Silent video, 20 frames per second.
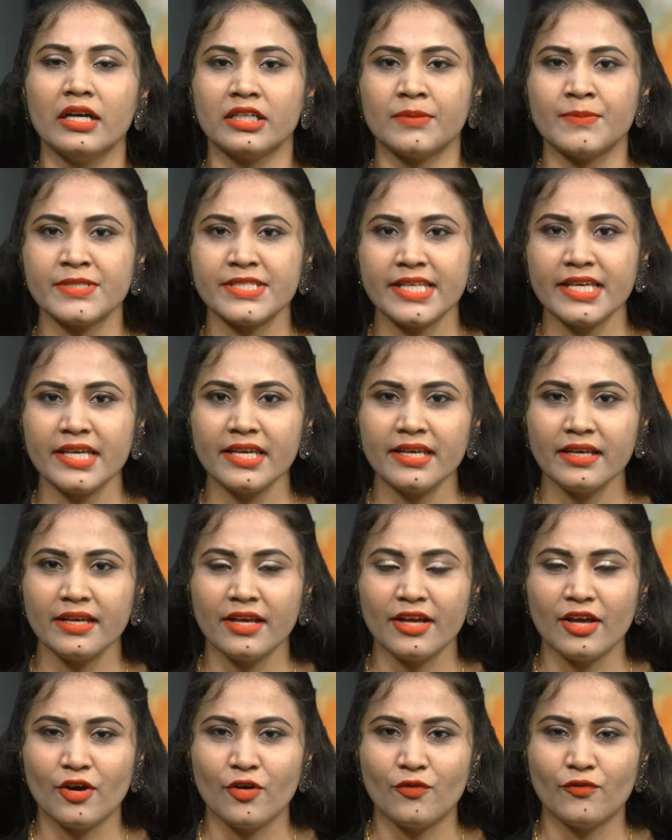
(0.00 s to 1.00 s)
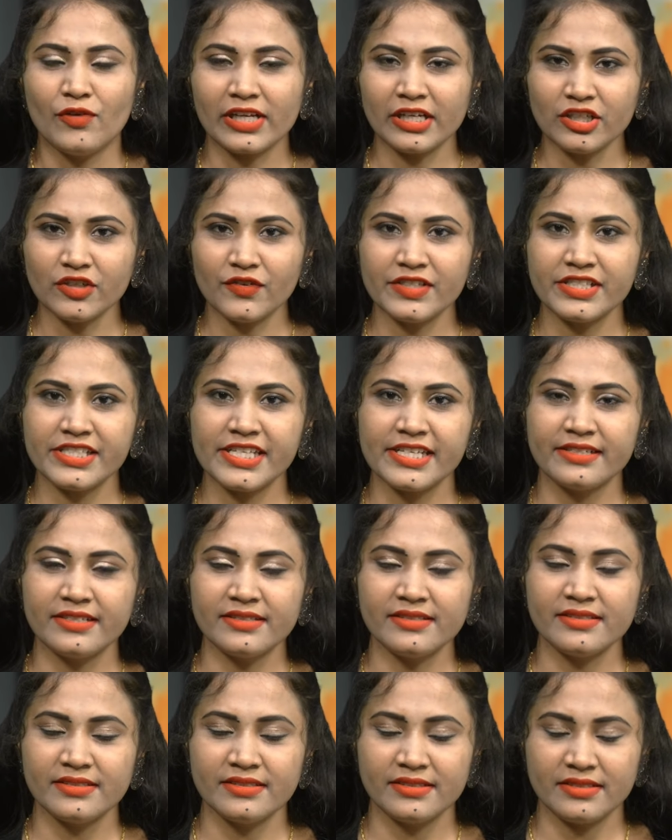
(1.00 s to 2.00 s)
నమస్తే వెల్కమ్ టు అవర్ ఛానల్
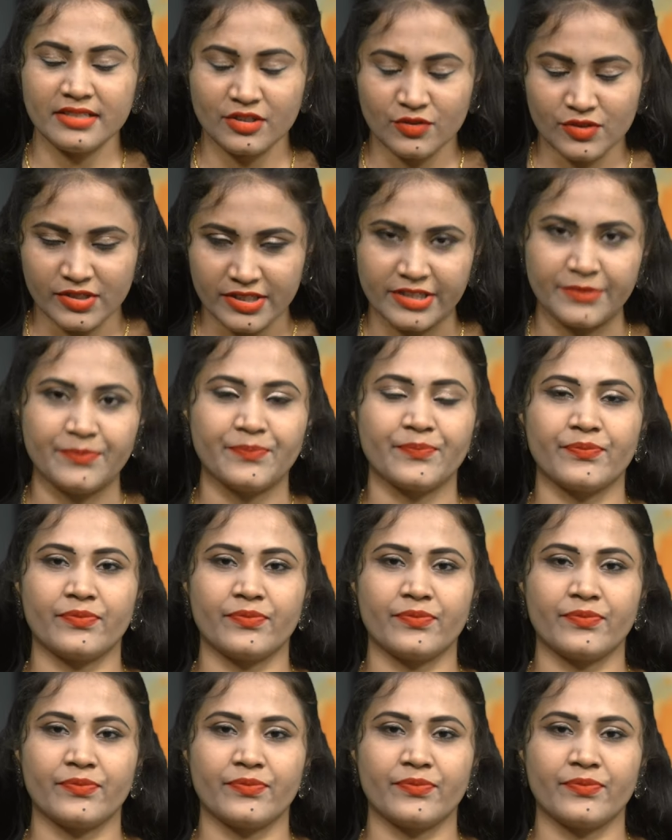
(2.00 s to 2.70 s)
నేను సిరి